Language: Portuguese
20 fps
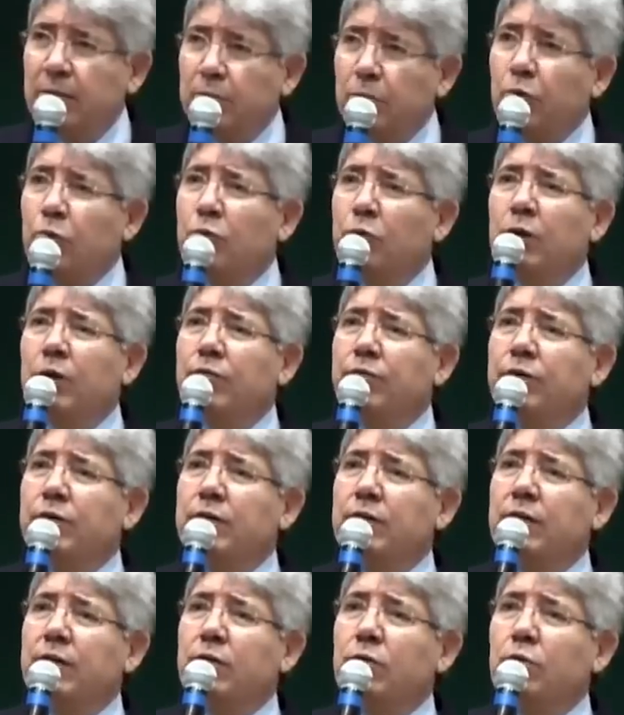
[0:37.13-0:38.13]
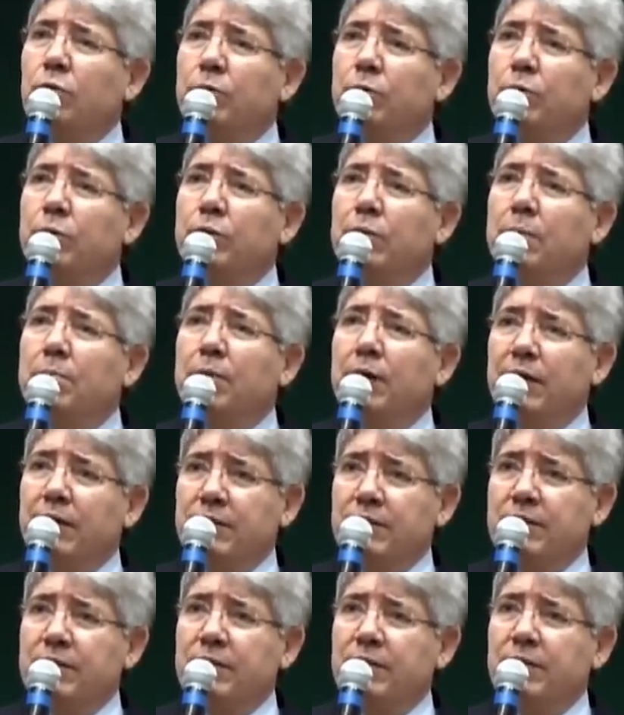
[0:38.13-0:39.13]
Procura vir ter comigo
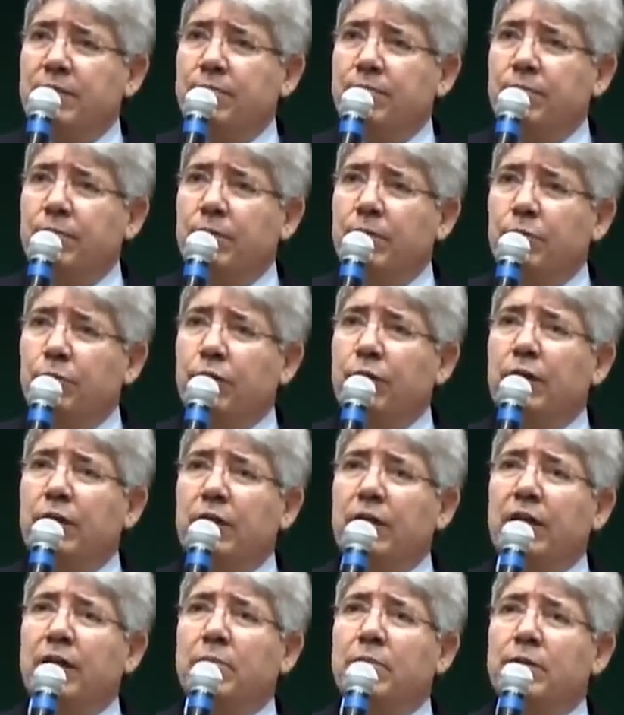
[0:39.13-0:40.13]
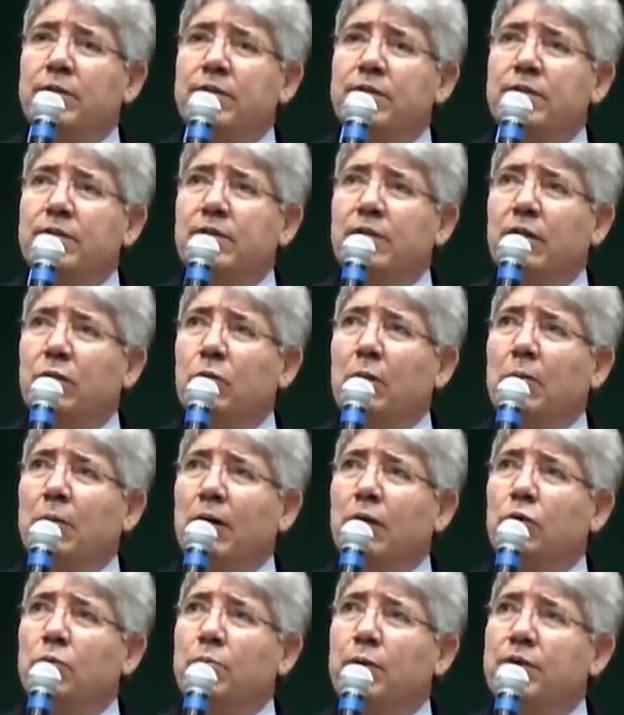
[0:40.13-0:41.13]
depressa, porque Demas, tendo
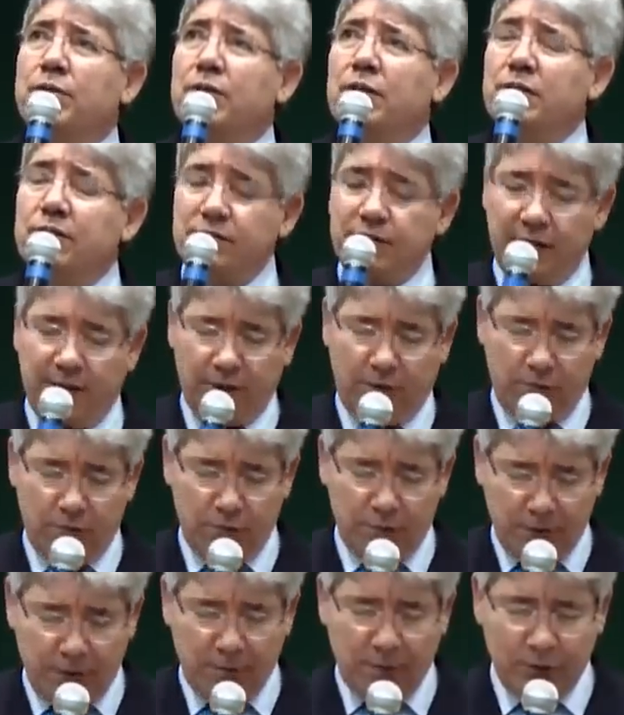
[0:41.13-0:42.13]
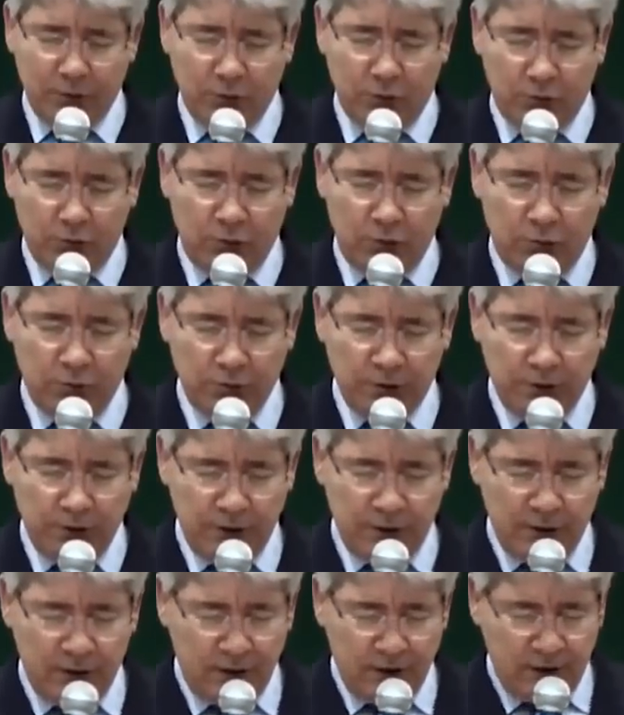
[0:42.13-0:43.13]
amado o presente século, me abandonou
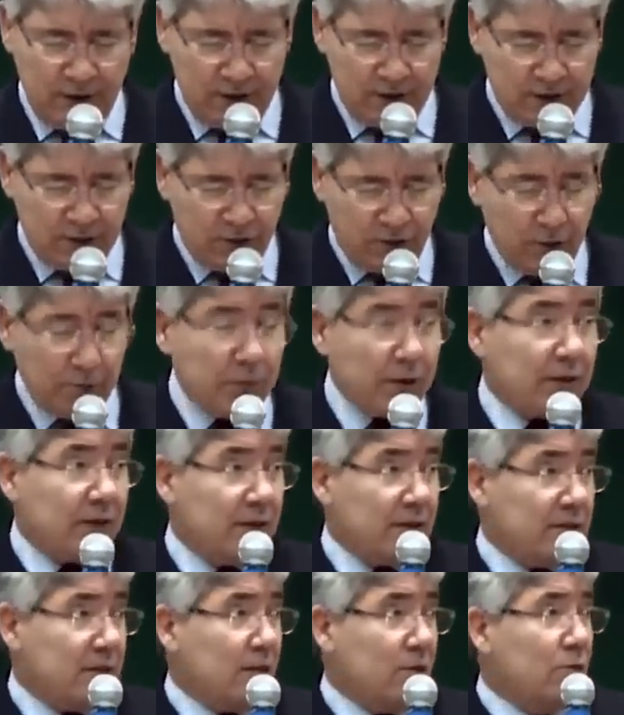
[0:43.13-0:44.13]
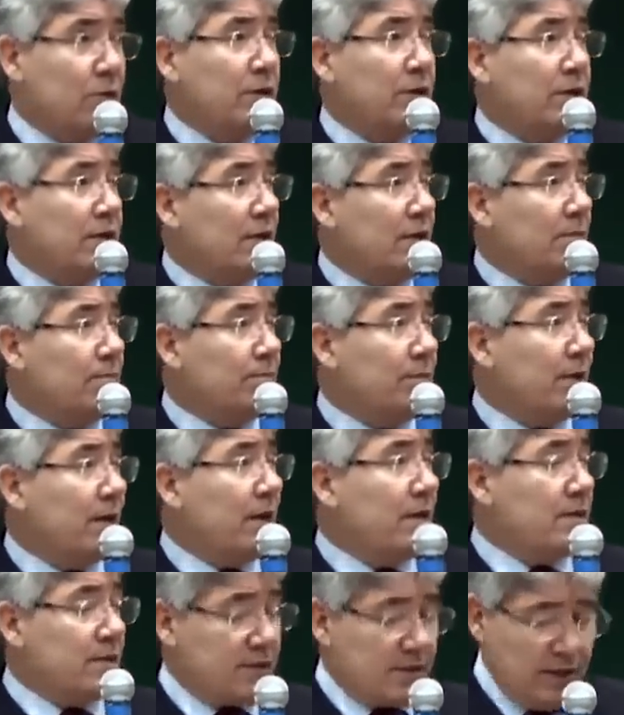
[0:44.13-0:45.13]
e se foi para Tessalônica.
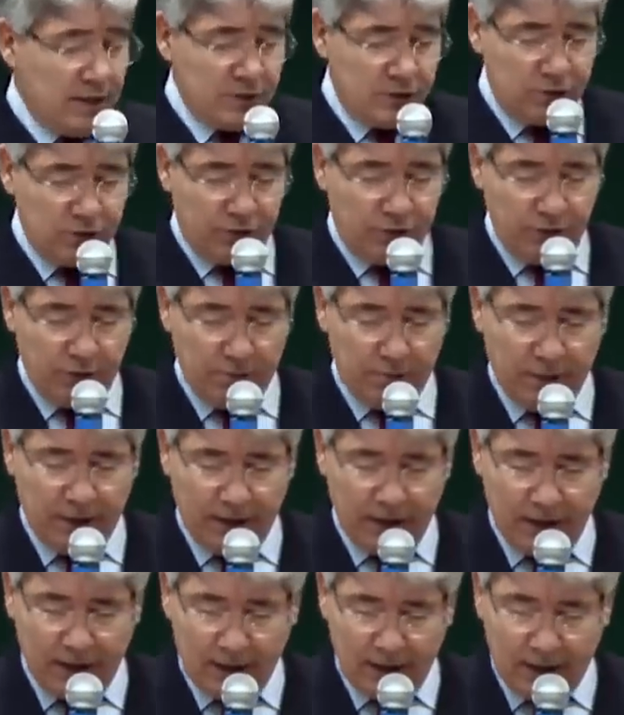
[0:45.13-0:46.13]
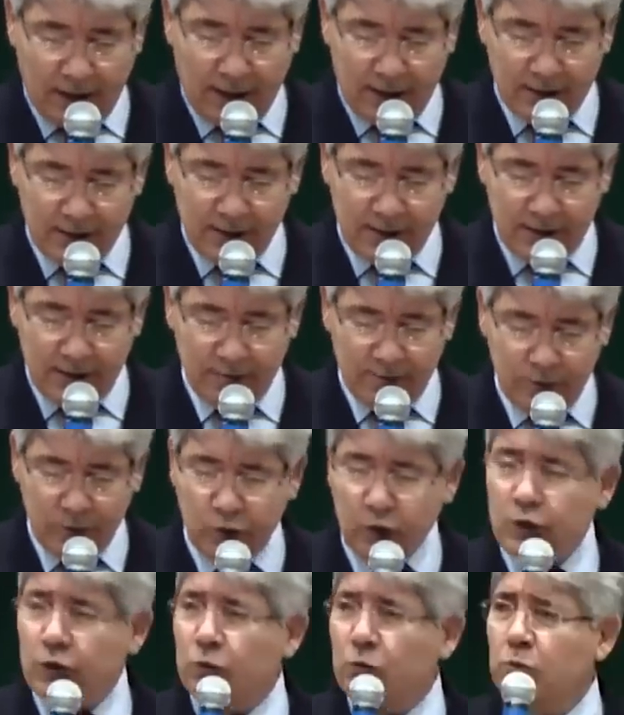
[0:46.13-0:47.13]
Crescente foi para a Galácia,
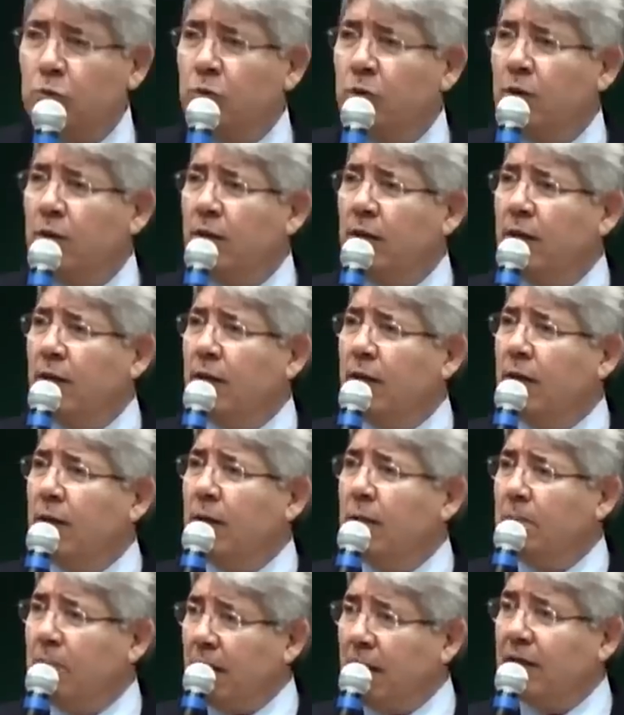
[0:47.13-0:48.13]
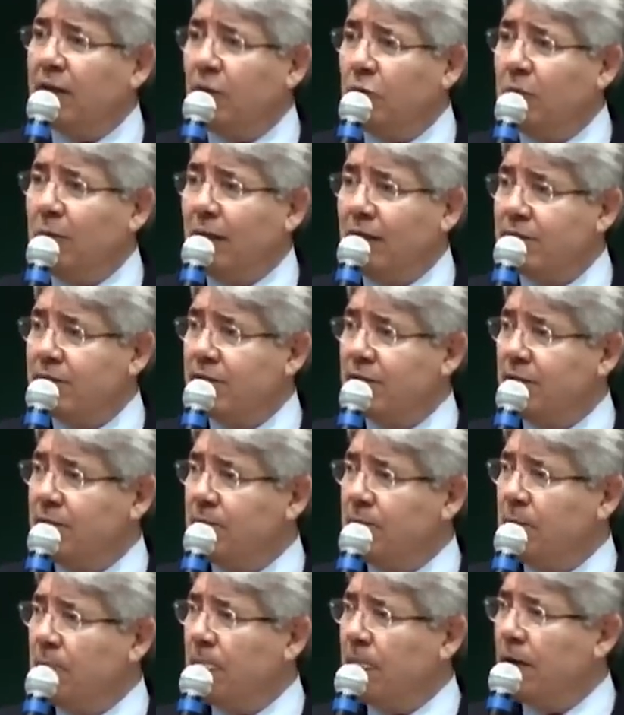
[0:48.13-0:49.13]
Tito para a Dalmácia.
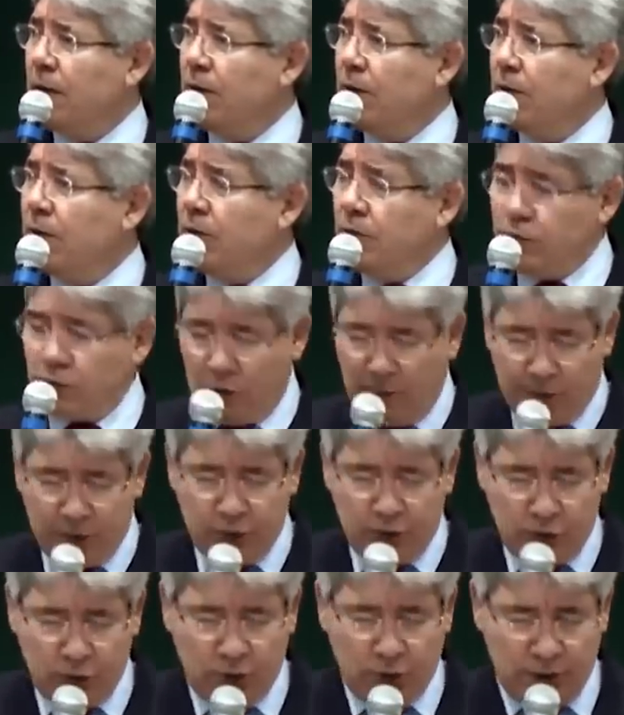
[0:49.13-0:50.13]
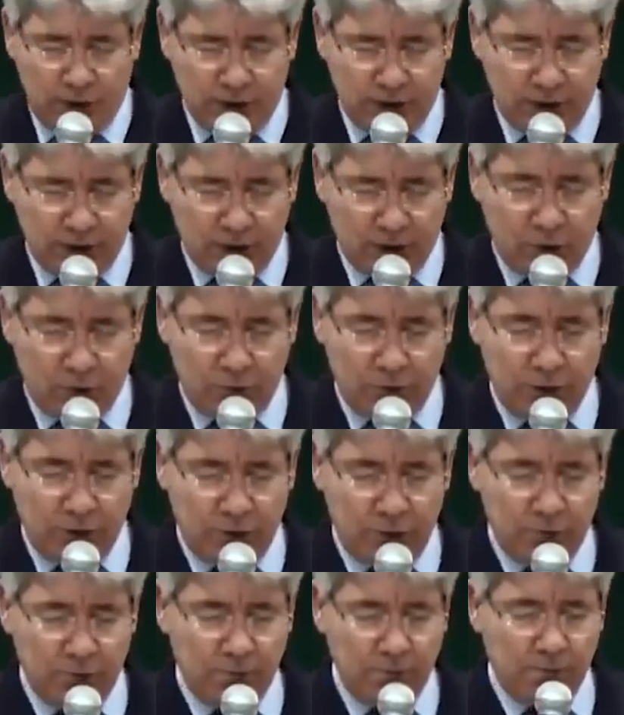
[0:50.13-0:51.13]
Somente Lucas está comigo.